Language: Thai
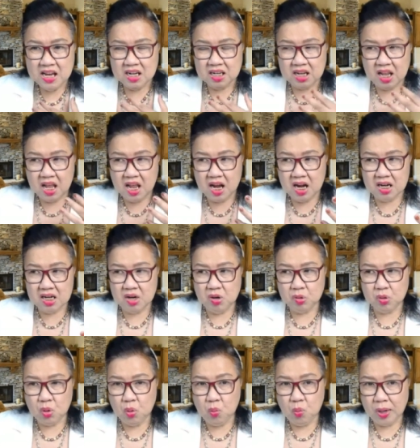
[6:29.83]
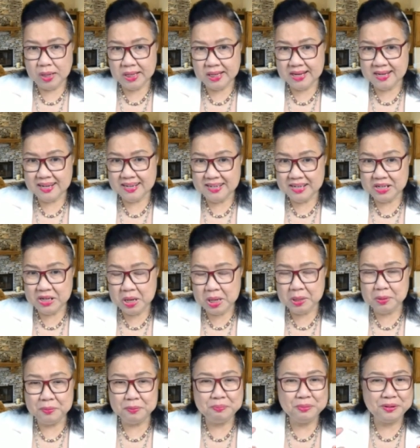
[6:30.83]
แต่เราต้องวัดสิ่งนั้นดีที่สุ
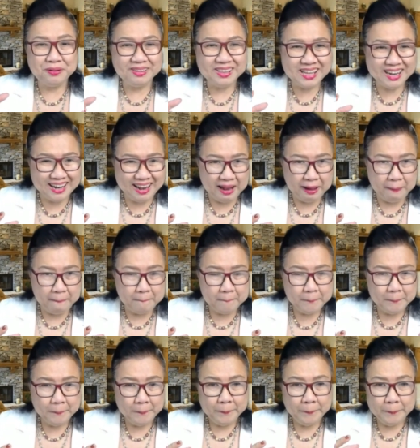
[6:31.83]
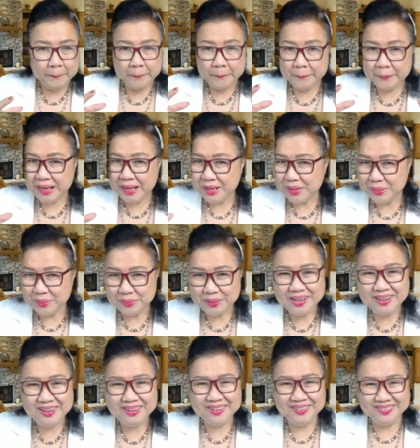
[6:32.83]
ดเพราะฉะนั้นไม่ถูกที่
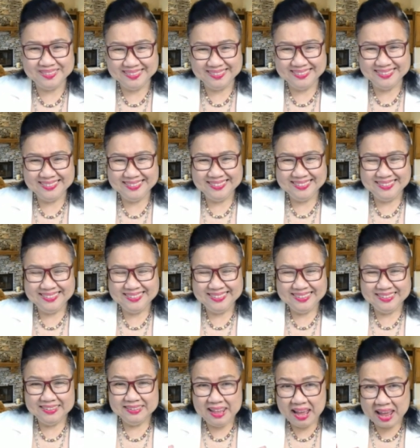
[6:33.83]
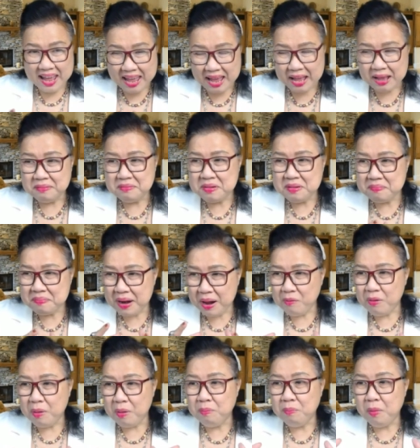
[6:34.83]
สุดแต่พี่ปา
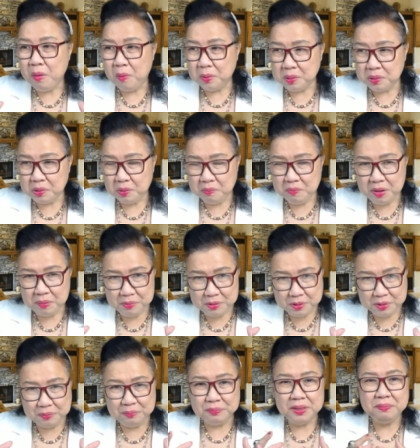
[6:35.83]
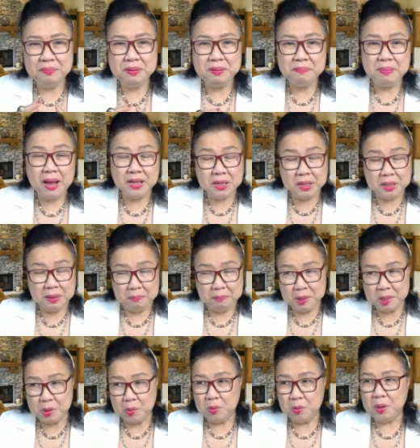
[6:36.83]
ว่าเหมาะสมกับกลุ่มที่พี่ปาจะ
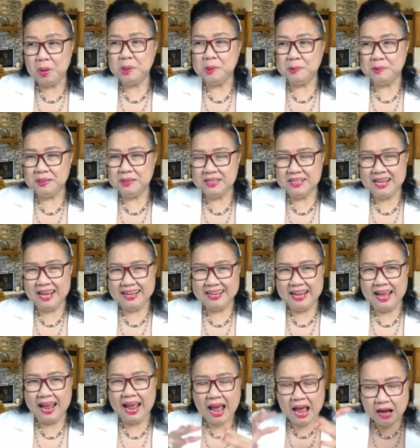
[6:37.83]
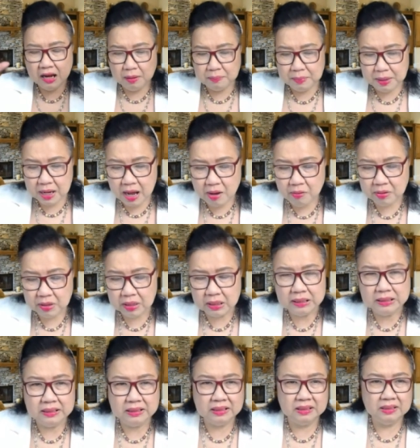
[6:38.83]
นำส่งและสนใจอ่าเรามาเข้ากัน
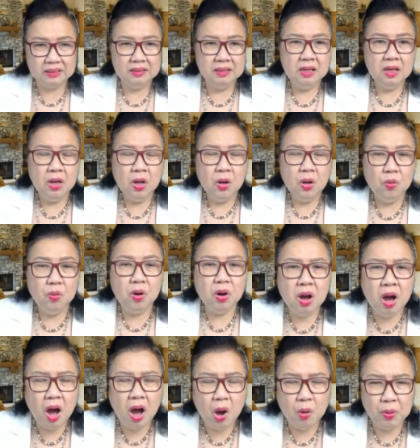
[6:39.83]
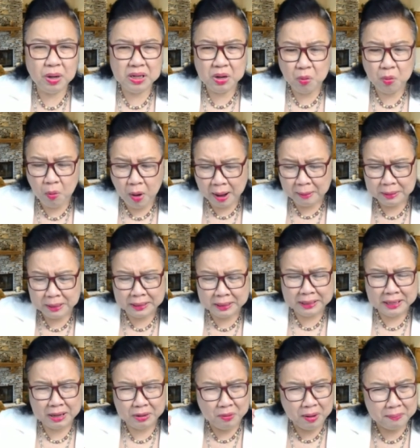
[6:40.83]
เลยหัวข้อวันนี้ความเครี
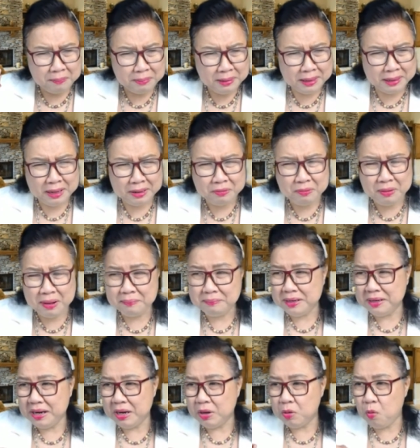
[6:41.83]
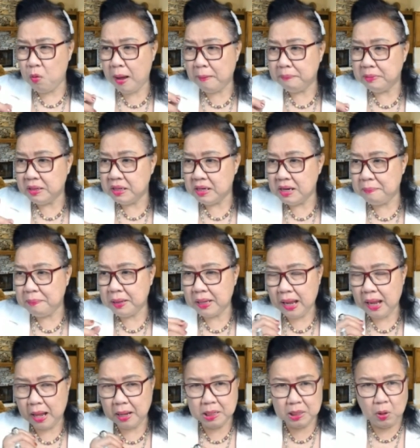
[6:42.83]
ยดความเครียดความเครียดความเครียด
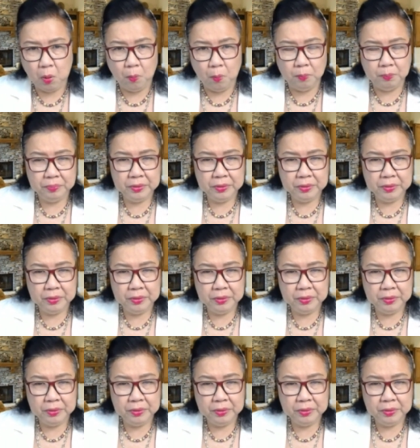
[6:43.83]
สะสม